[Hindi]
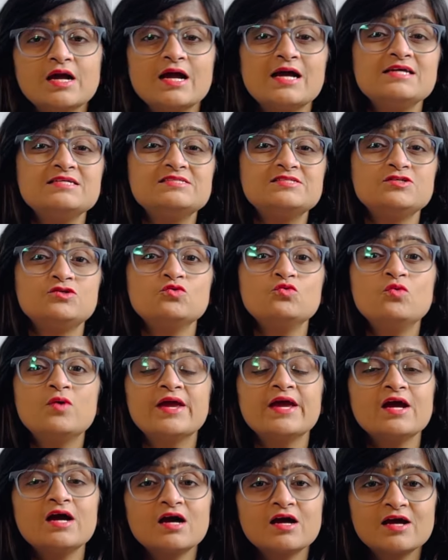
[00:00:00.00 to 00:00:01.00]
गाइज
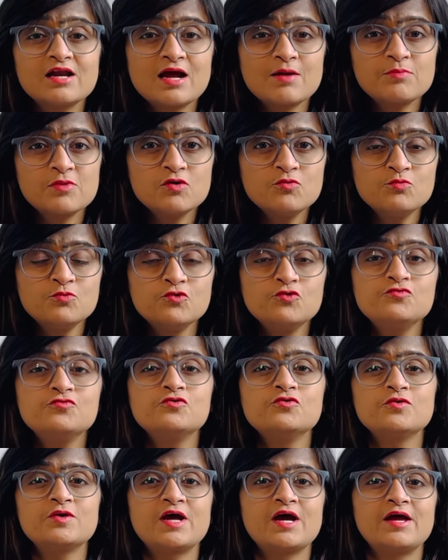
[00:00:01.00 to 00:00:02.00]
यूके अगर आपको मूव
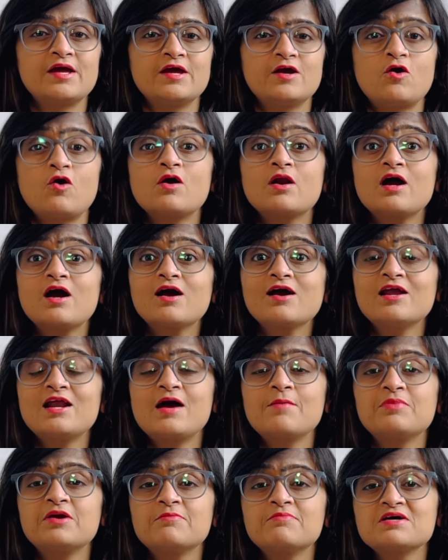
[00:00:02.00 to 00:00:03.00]
होना है और अगर
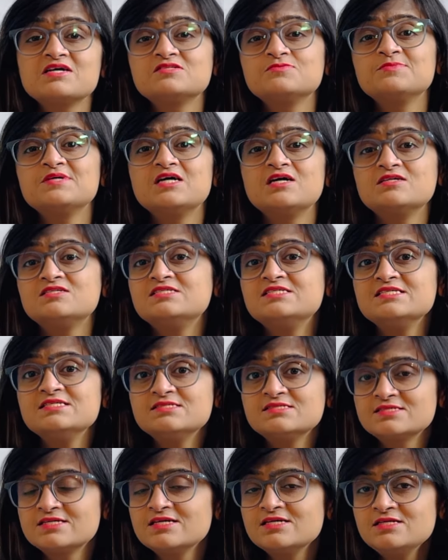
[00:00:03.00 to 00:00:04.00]
आपके पास में अच्छी
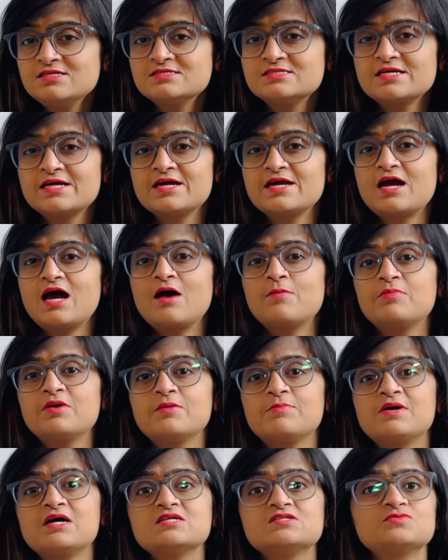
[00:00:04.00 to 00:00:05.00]
स्किल्स हैं
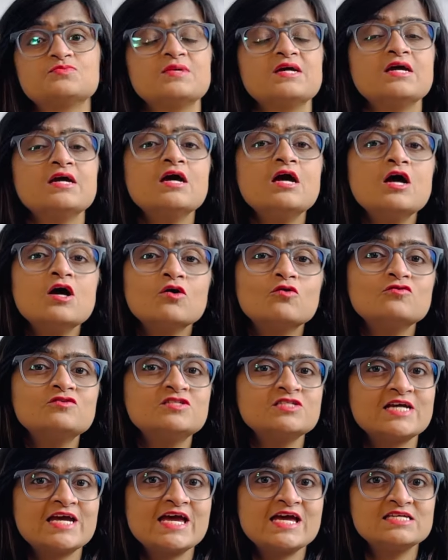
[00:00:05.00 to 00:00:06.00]
आपके पास में
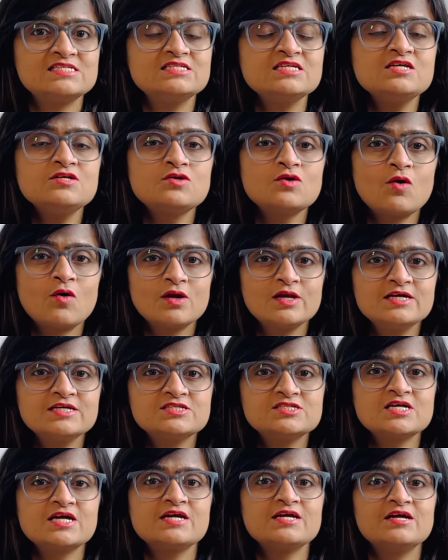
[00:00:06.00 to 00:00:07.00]
कुछ ऐसी
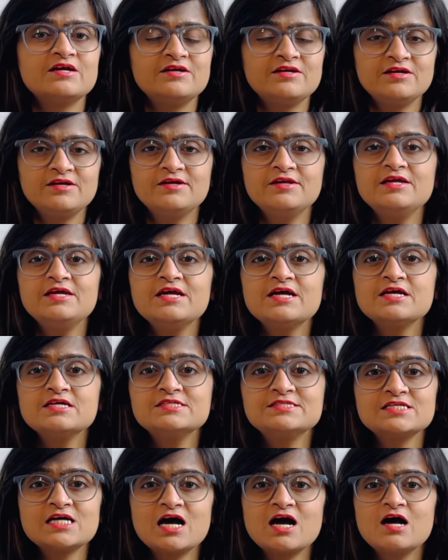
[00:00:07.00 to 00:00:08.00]
नॉलेज है या डिग्री है
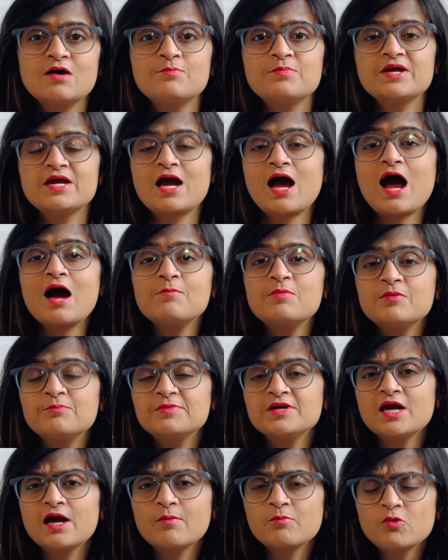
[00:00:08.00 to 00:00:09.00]
जहाँ पे आप
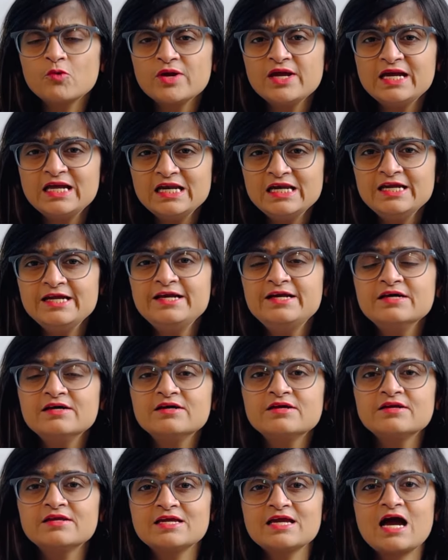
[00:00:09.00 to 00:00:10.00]
अपने आप को एक
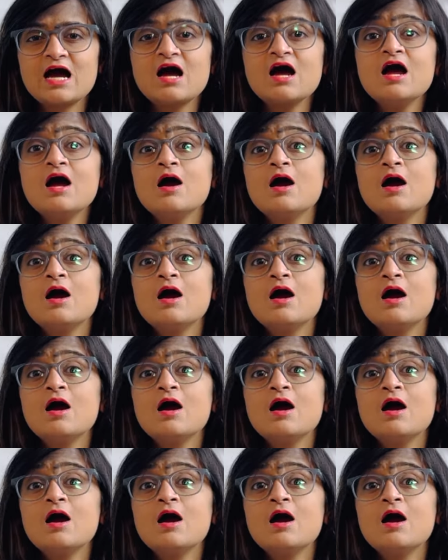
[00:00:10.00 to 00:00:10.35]
लीडर या